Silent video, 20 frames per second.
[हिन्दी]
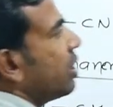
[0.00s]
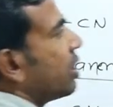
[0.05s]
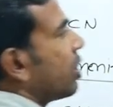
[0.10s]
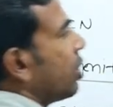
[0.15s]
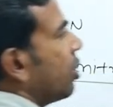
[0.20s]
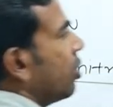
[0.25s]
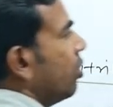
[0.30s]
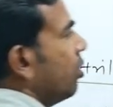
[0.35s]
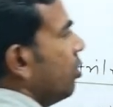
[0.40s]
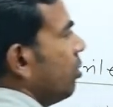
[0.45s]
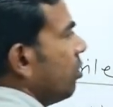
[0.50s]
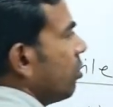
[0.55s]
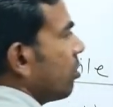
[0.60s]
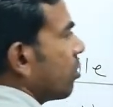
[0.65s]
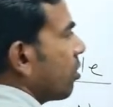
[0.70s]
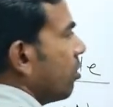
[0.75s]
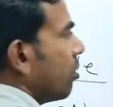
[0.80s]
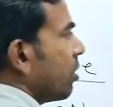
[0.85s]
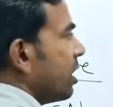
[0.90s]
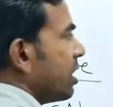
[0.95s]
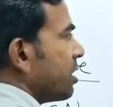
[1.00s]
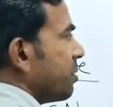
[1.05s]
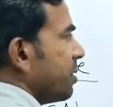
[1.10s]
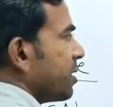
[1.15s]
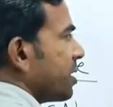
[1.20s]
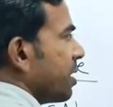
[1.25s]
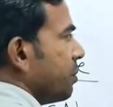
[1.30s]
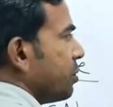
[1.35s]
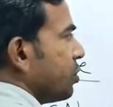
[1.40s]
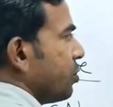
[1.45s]
क्यों क्योंकि इसमें
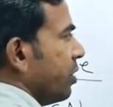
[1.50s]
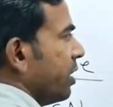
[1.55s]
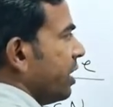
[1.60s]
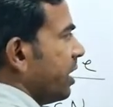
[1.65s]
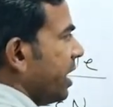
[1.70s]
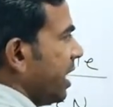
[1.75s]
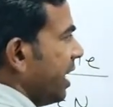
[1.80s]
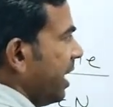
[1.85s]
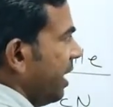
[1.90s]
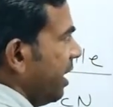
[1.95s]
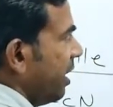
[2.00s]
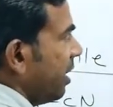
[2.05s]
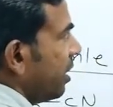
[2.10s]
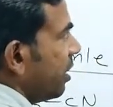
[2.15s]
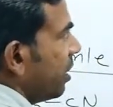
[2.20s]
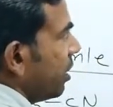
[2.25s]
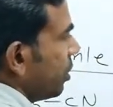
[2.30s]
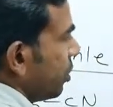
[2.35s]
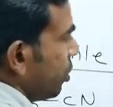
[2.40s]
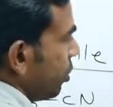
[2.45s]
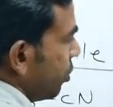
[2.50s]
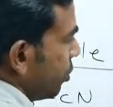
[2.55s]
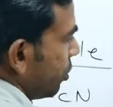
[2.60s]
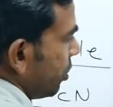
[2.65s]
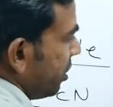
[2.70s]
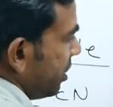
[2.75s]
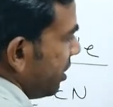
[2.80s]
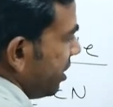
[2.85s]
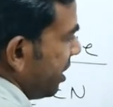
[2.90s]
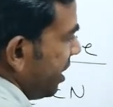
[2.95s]
सब्सटेंट है तो
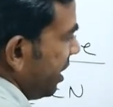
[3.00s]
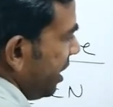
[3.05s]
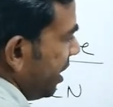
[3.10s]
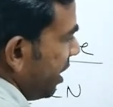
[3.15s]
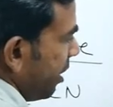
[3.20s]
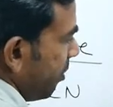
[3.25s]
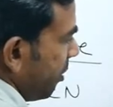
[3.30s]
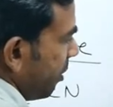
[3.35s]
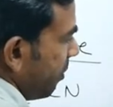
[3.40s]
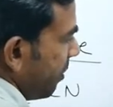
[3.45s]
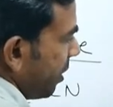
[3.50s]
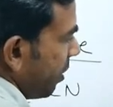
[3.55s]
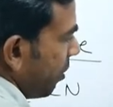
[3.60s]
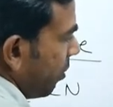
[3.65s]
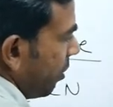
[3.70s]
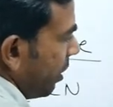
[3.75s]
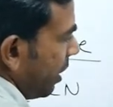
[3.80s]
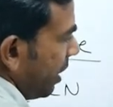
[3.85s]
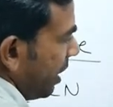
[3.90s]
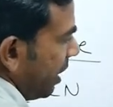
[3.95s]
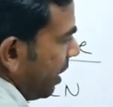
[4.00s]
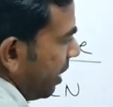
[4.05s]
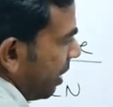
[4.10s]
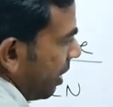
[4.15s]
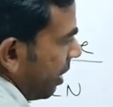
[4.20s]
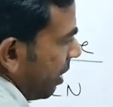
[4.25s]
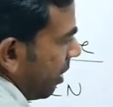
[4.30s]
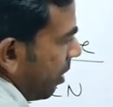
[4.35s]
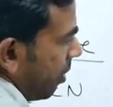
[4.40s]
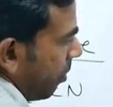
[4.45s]
थ्री नंबर पे कौन है
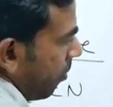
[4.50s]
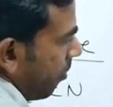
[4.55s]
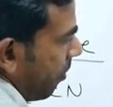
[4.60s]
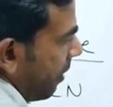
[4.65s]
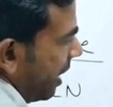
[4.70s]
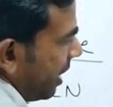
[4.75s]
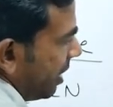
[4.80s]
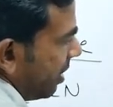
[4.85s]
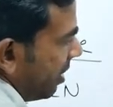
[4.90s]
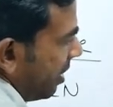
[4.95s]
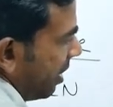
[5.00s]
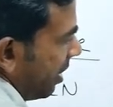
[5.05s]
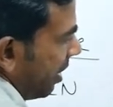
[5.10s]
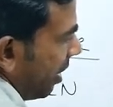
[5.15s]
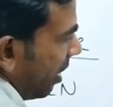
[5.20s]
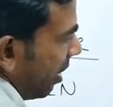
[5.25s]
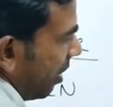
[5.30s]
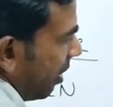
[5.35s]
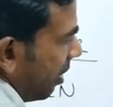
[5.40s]
मैथिल